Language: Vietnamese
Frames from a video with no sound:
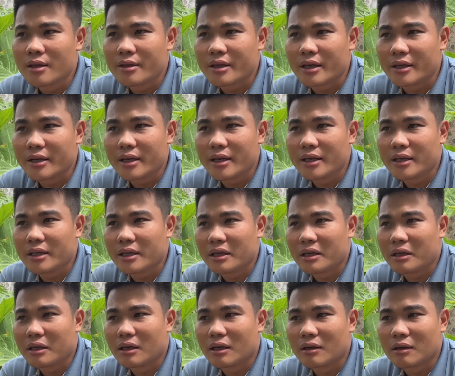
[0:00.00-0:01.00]
chị ni
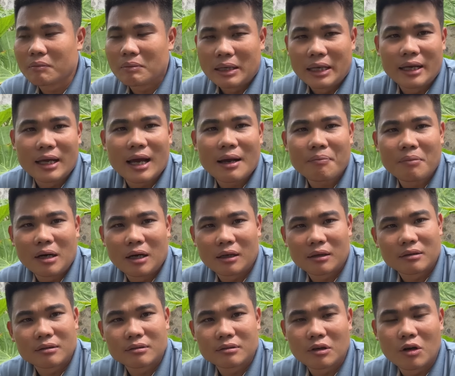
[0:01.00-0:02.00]
thì à, bị áp lực
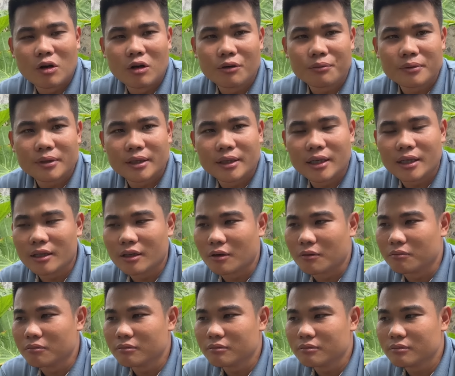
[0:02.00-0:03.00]
đôi lúc chị ni
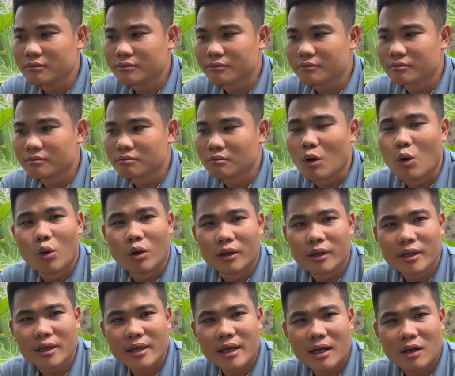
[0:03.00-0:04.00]
cũng buồn
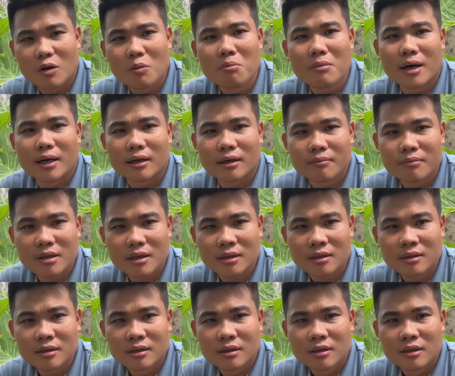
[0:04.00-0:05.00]
nữa chứ nhà cũng mệt lắm chứ
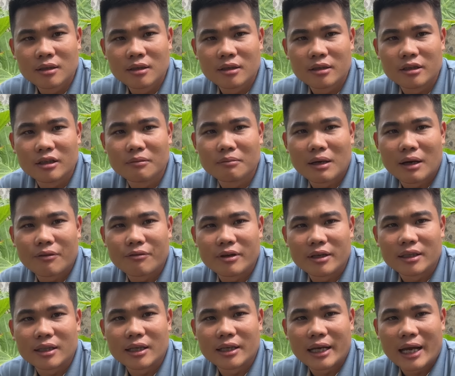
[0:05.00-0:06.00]
nhưng mà
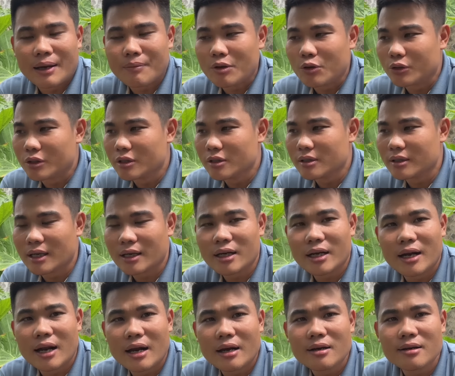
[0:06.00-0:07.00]
vì tình cảm yêu thương đã
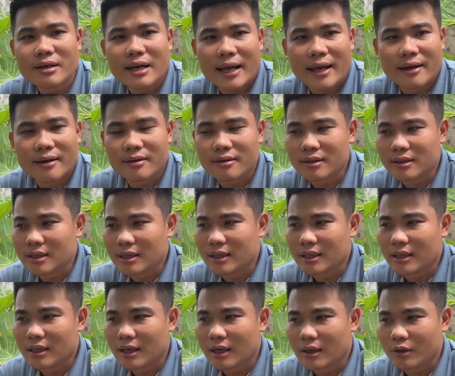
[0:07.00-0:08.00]
đi đến nước này rồi
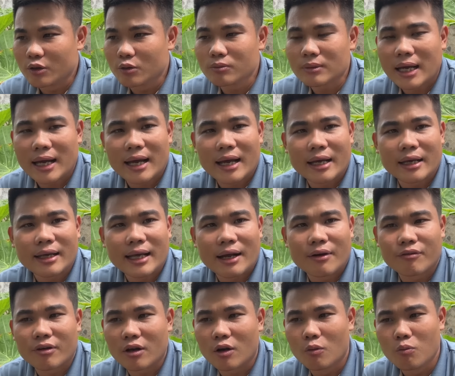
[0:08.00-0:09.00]
thì à, chúng ta hãy
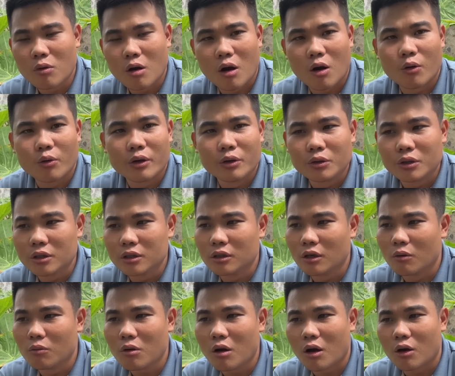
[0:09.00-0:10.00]
cần phải ủng hộ yêu thương
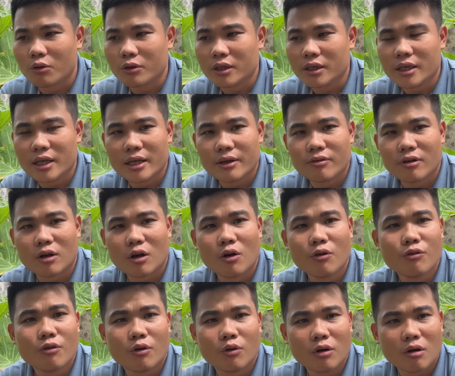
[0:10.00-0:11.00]
ủng hộ chị ni và
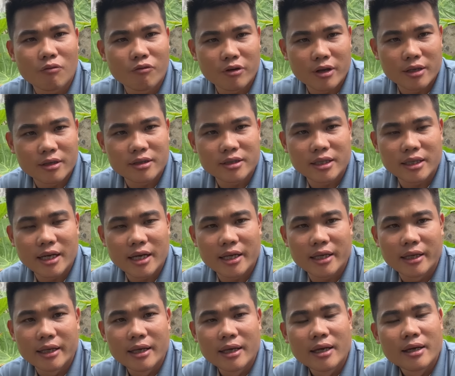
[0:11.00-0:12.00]
cổ vũ động viên cho chị
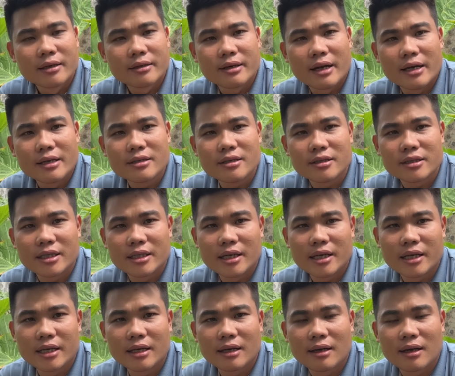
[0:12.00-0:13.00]
ni để cho chị
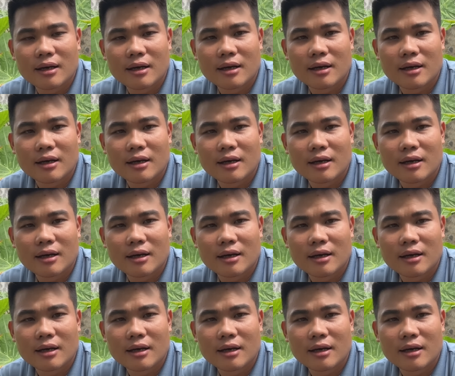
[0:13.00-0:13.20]
ni uh,